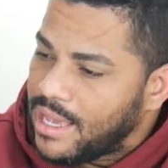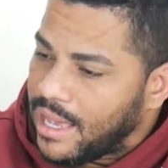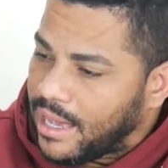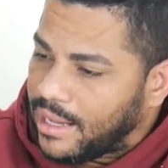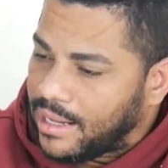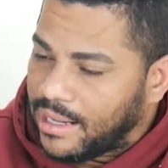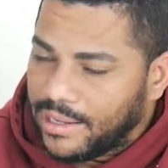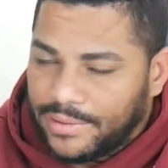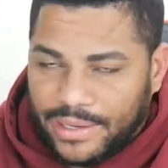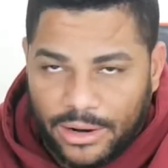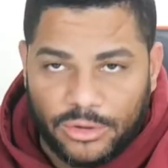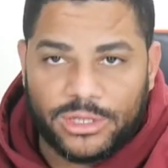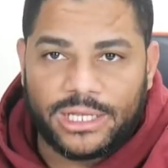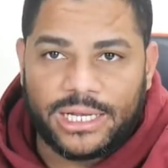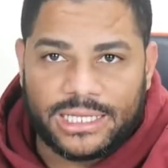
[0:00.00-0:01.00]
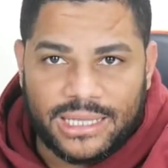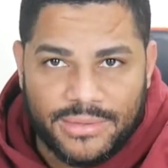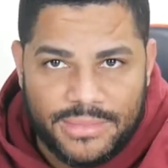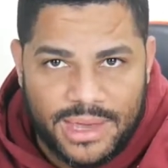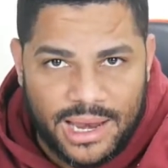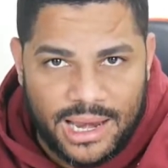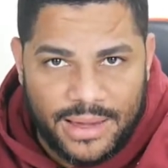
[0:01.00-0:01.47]
a ah, ordené
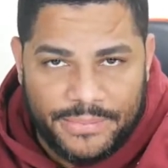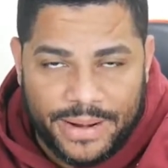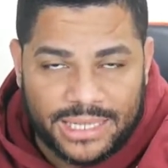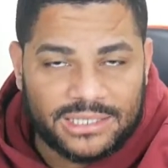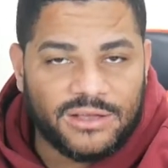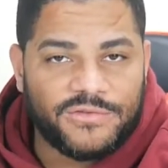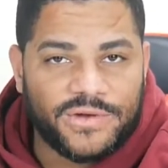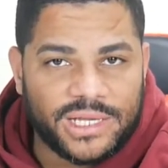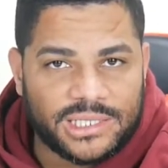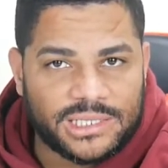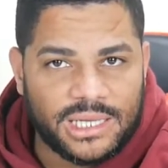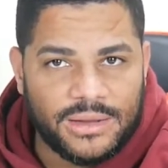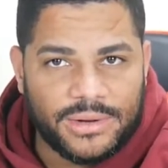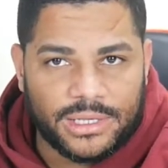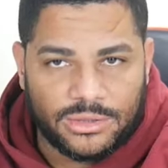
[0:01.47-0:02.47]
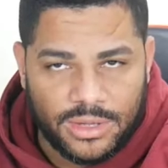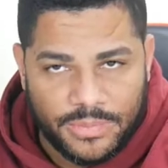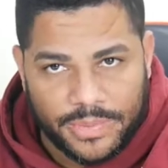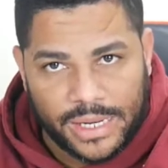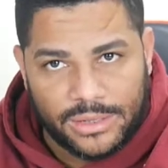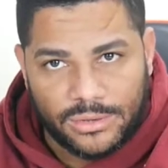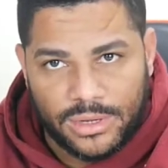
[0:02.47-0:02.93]
también la parte flexible, estoy
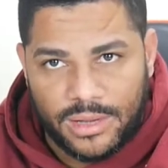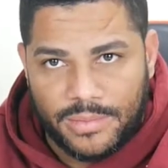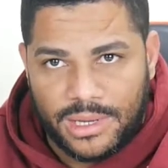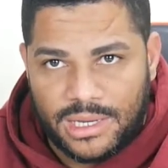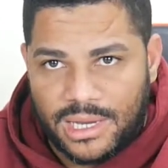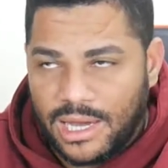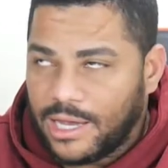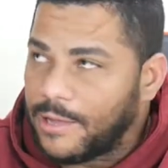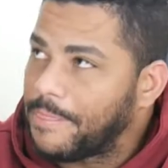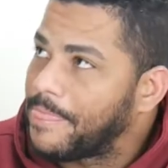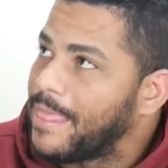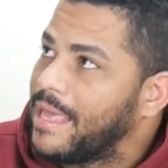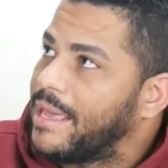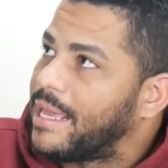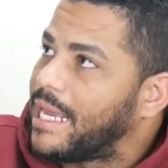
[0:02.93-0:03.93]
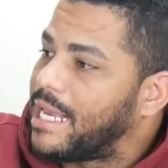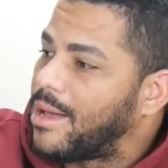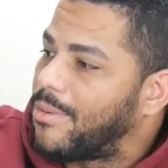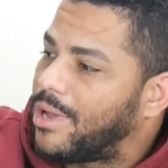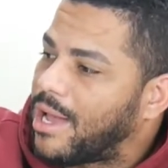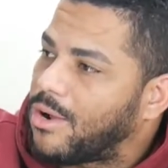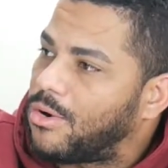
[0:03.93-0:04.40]
esperando que me llegue y la
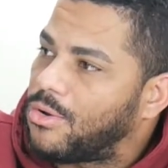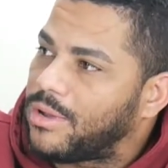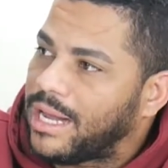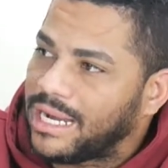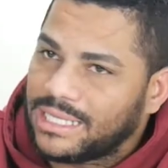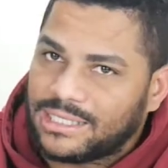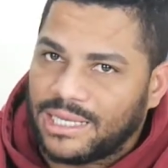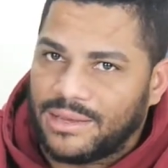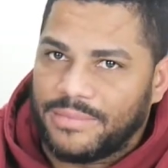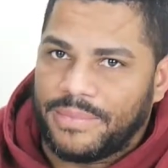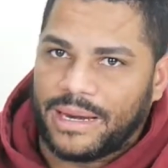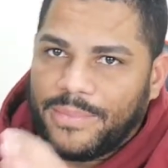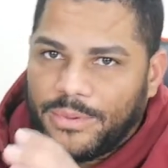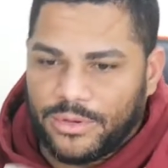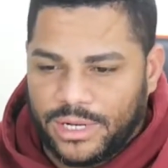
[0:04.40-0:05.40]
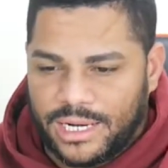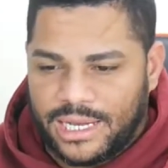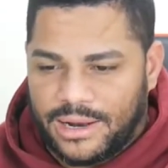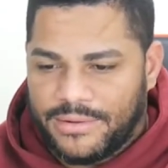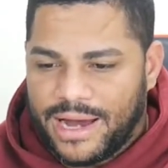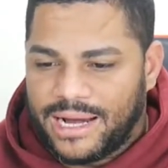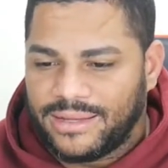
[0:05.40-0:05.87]
voy a colocar así para poder
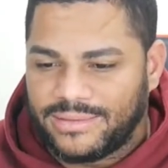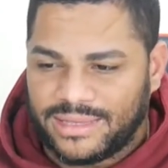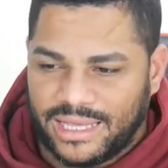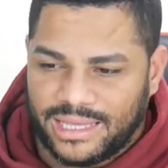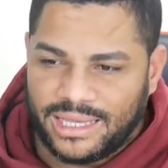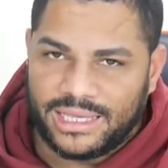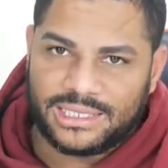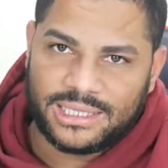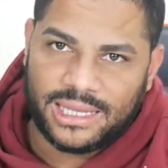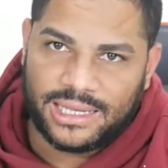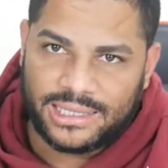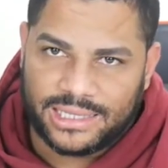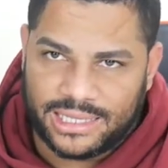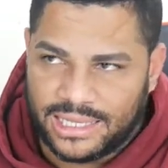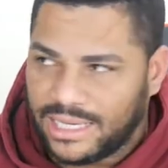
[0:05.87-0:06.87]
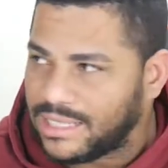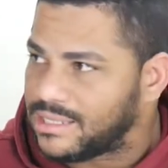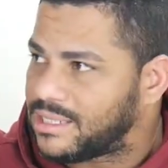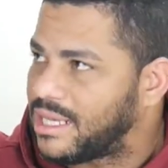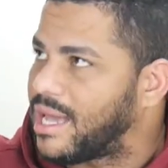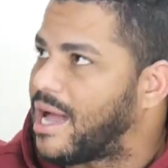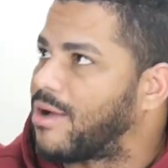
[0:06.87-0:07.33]
grabar desde este,
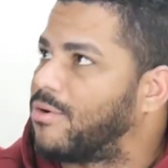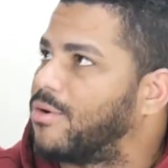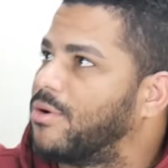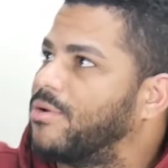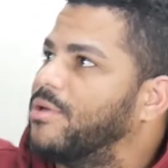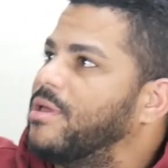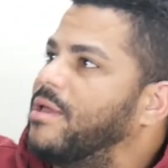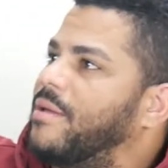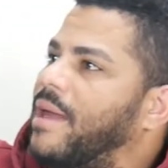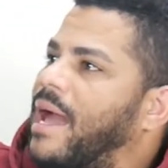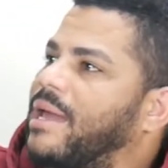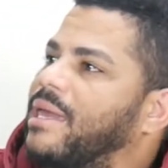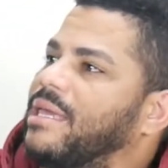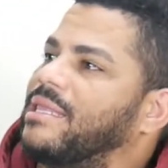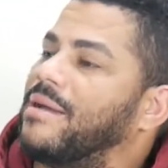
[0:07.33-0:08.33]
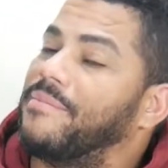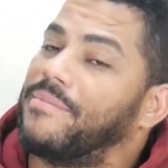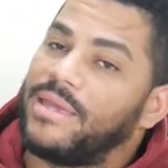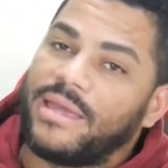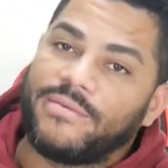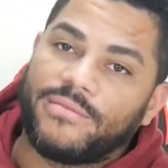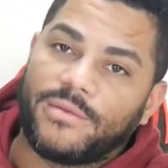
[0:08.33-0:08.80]
este ángulo. Aquí
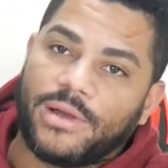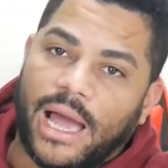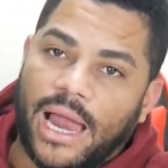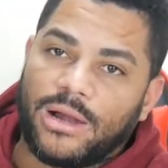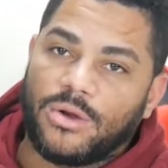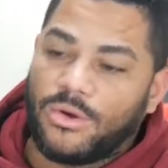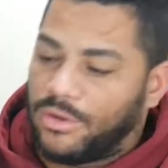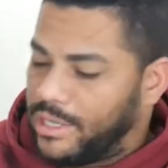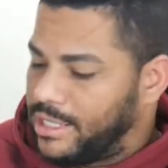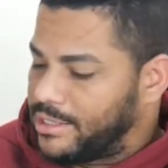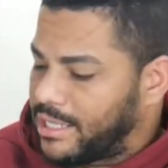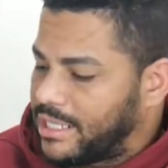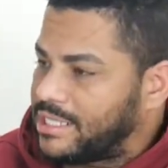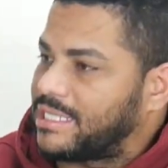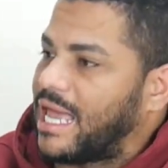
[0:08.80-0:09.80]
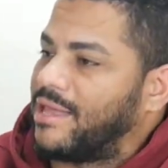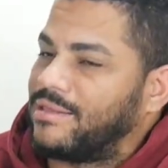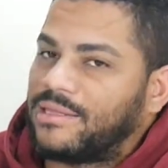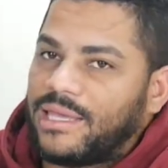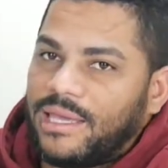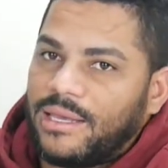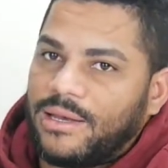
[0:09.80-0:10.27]
también algo
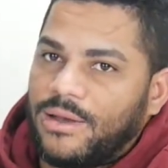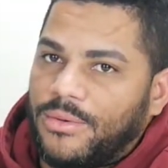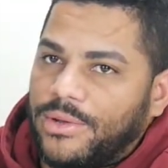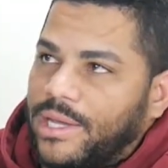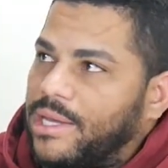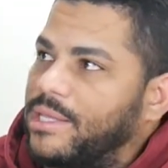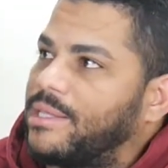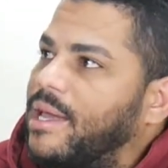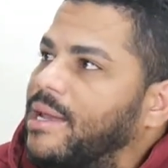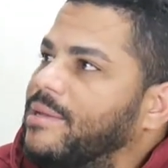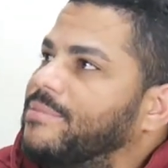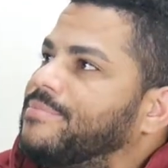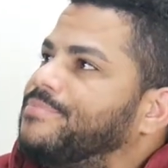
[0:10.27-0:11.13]
interesante, lo voy a quitar,